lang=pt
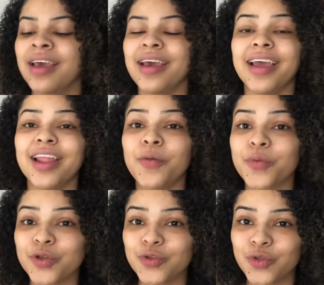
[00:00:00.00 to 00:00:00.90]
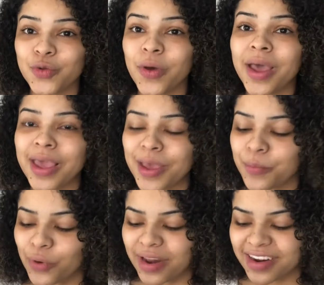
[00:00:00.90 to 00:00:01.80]
Ele é um produto
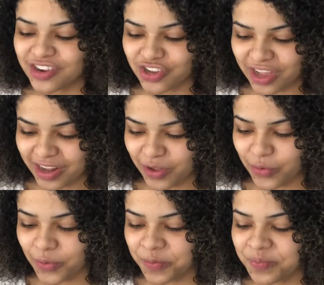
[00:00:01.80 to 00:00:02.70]
hipoalergênico,